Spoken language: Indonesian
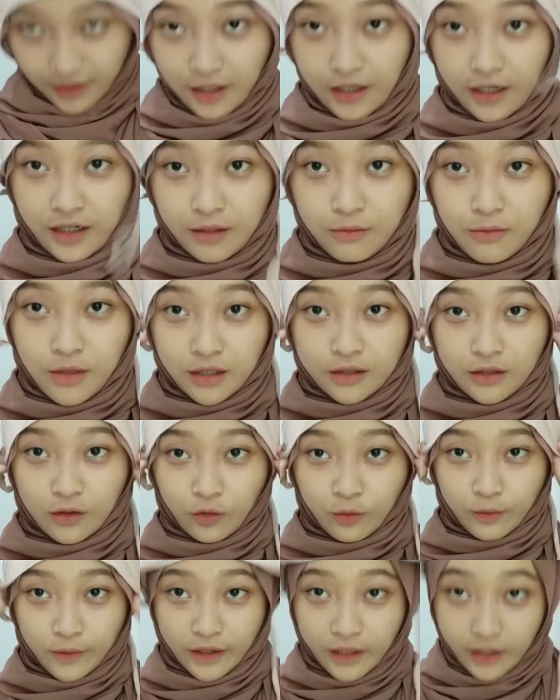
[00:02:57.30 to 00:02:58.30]
aneh banget
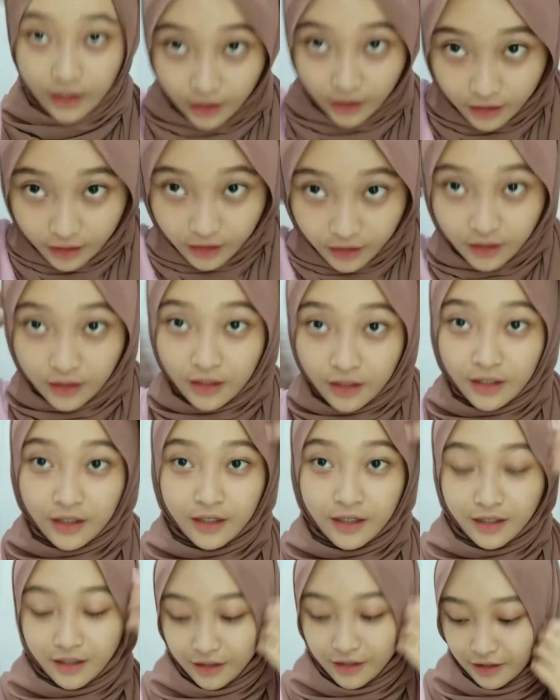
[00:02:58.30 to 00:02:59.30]
aku pakai kayak gini
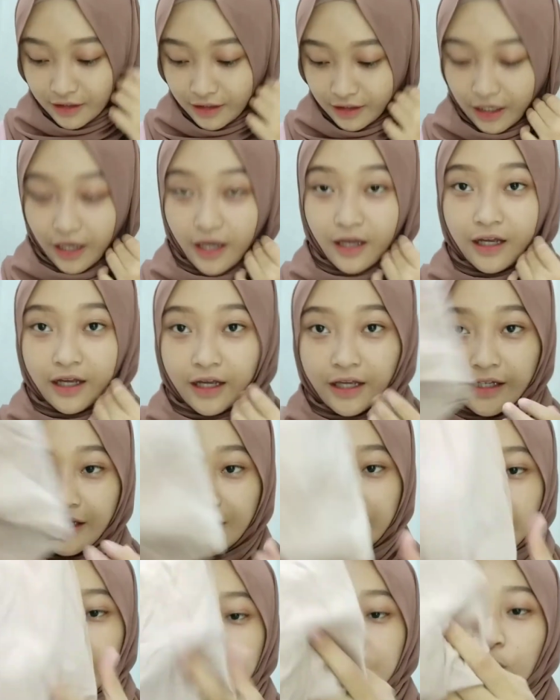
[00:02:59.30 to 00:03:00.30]
ya kayak
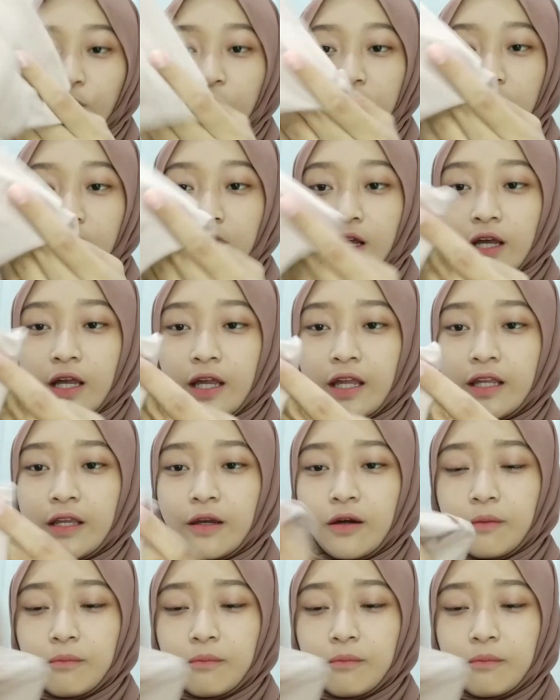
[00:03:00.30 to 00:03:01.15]
gini ini warna kayaknya